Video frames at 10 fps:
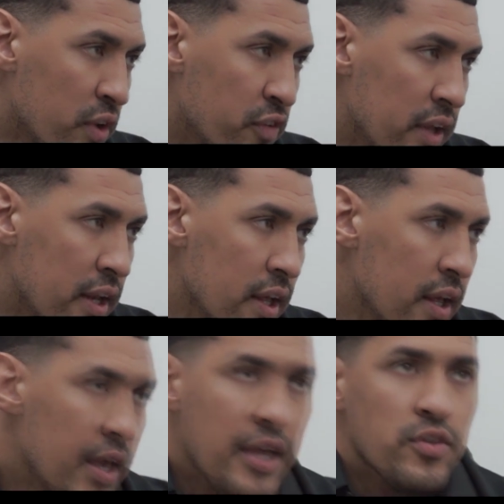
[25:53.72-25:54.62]
una final,
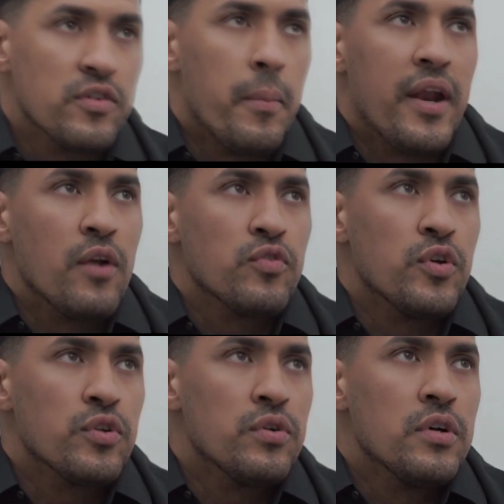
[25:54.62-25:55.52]
entonces para
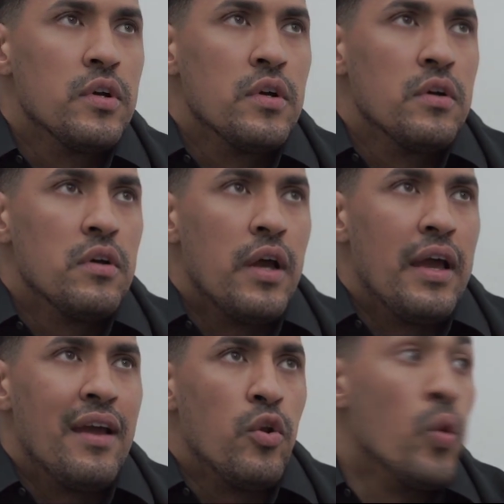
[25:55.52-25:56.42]
nosotros
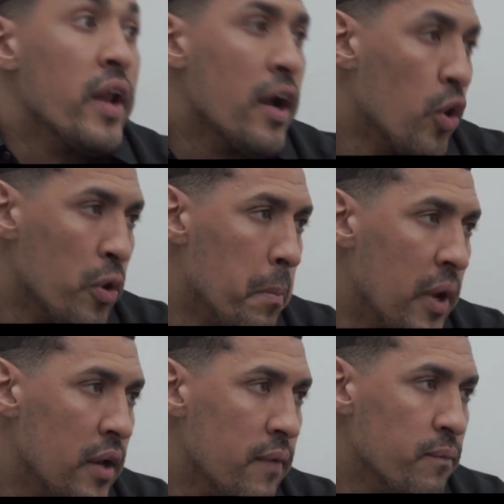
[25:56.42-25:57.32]
eh, no era algo
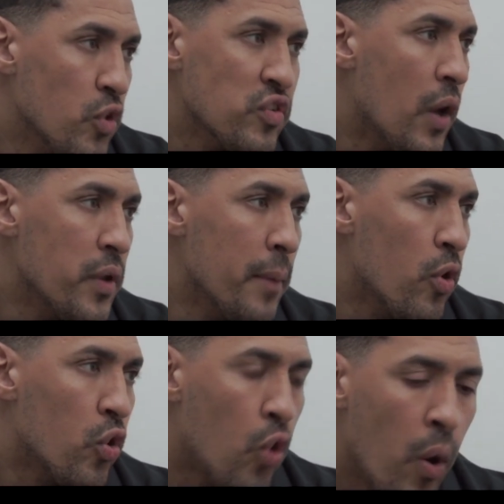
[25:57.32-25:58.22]
normal, no
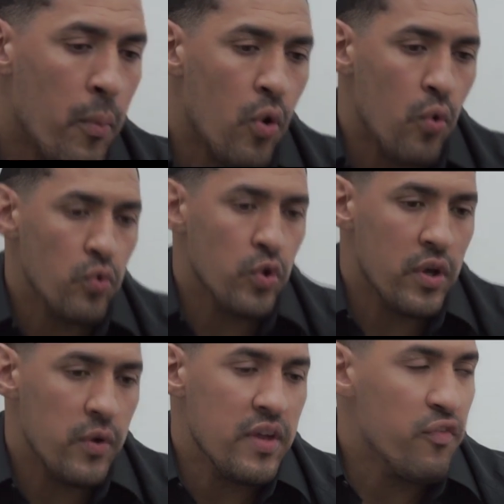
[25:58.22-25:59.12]
sabíamos cómo uno
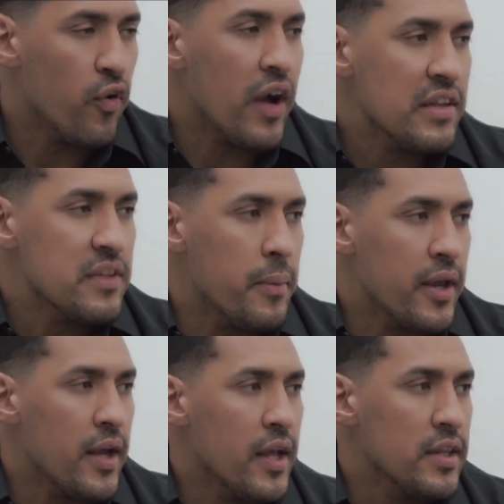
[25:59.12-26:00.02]
debía enfocarse
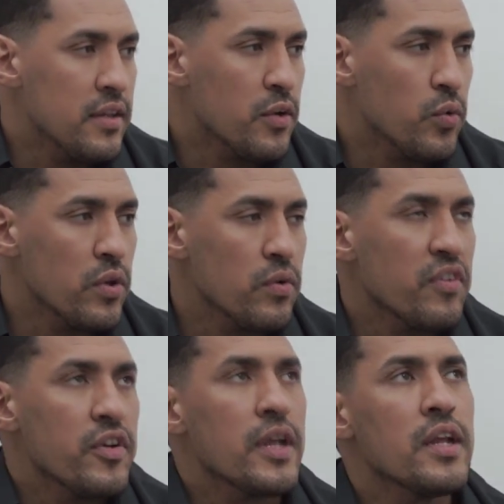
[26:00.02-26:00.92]
para discutir una
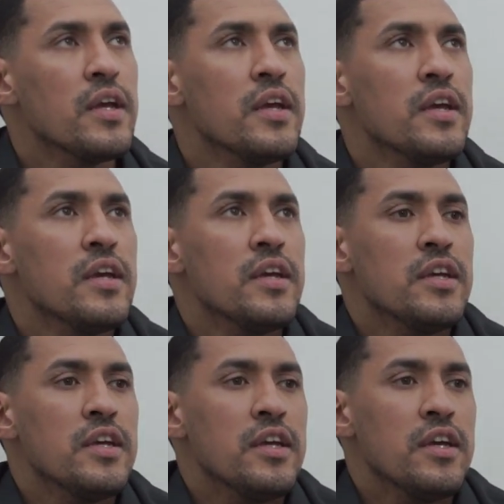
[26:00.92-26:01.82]
final.
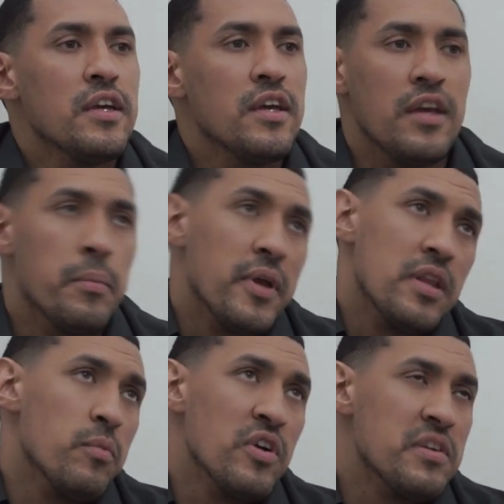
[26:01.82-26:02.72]
Y
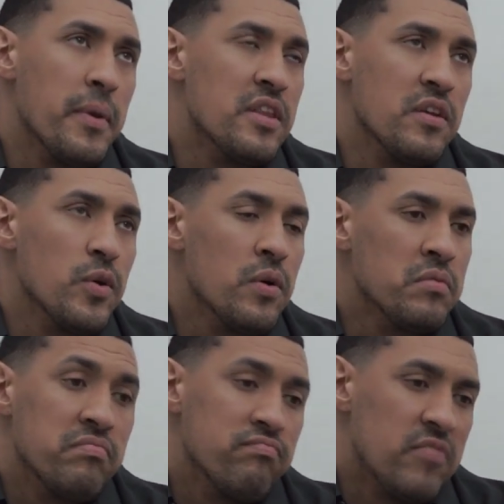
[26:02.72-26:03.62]
perdimos ese
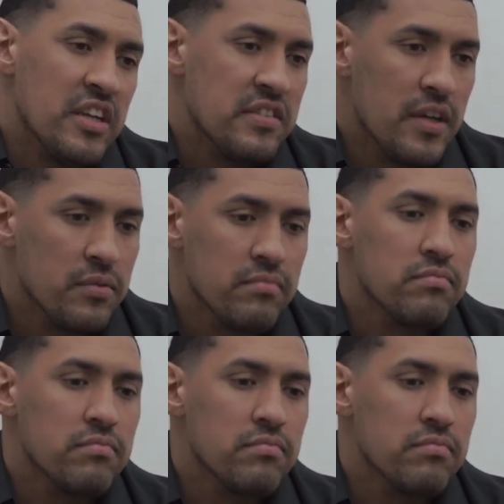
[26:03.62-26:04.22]
partido 3-0,